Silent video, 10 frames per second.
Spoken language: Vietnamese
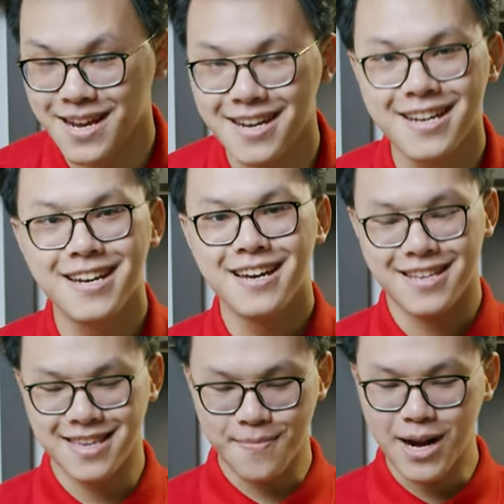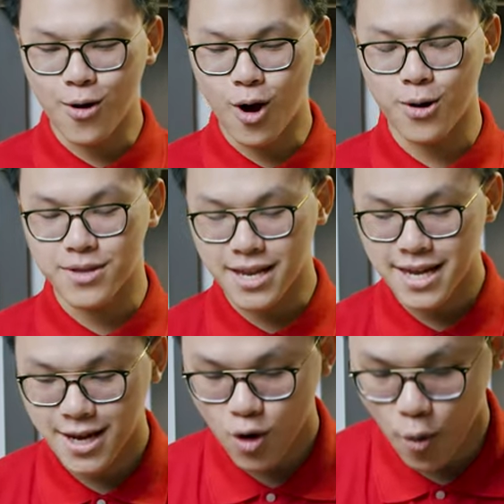nhá. Thì bắt đầu câu hỏi đầu tiên
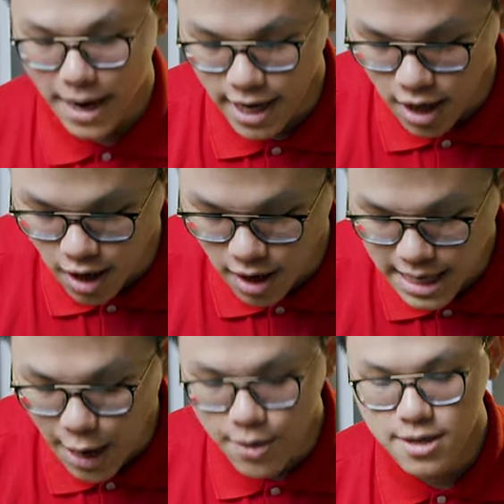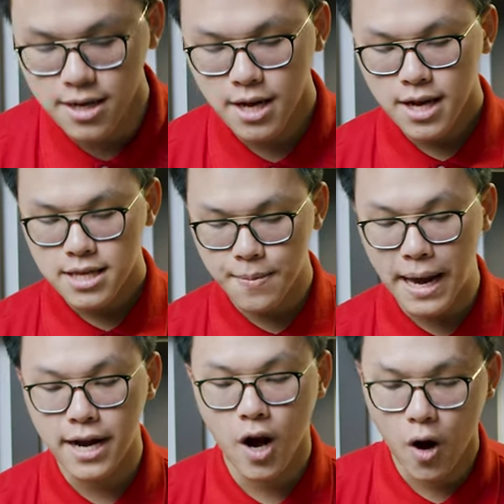đi của bạn Cao Hưng. Thì
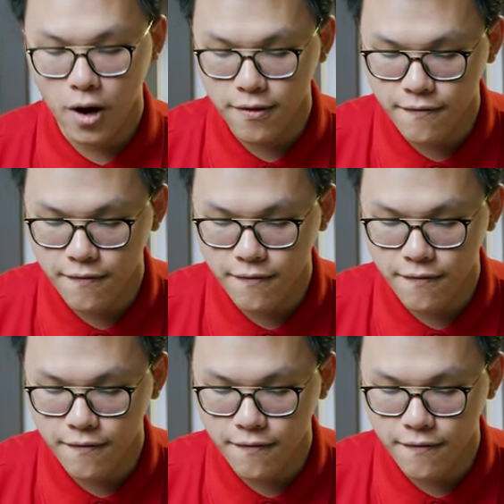bạn đã hỏi